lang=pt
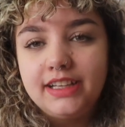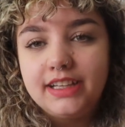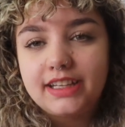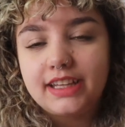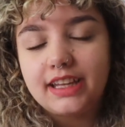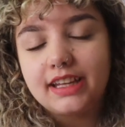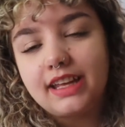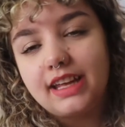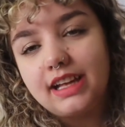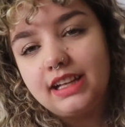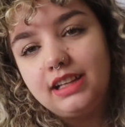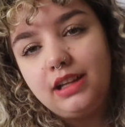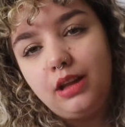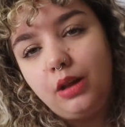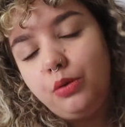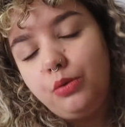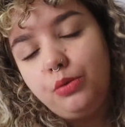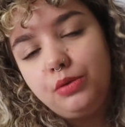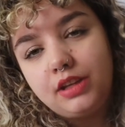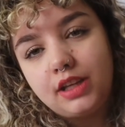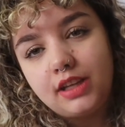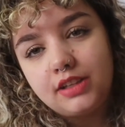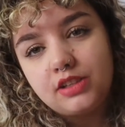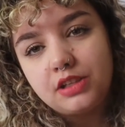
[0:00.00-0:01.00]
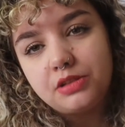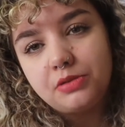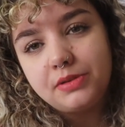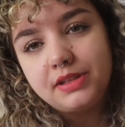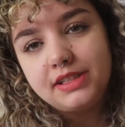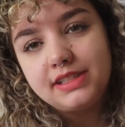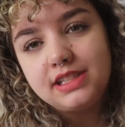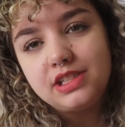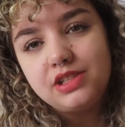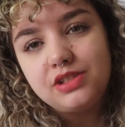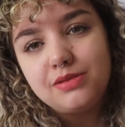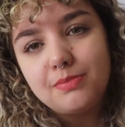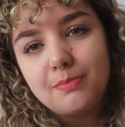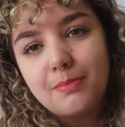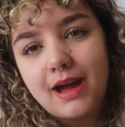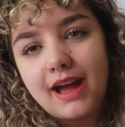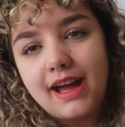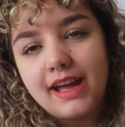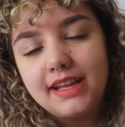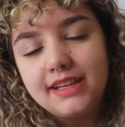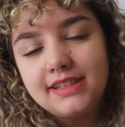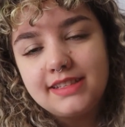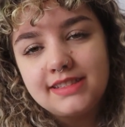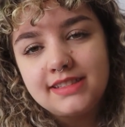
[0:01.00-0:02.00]
que aquela luta já não existe
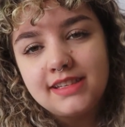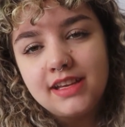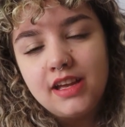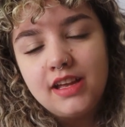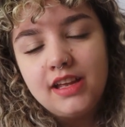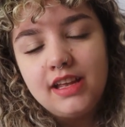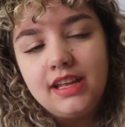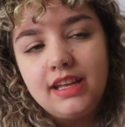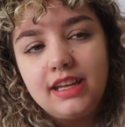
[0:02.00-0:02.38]
mais.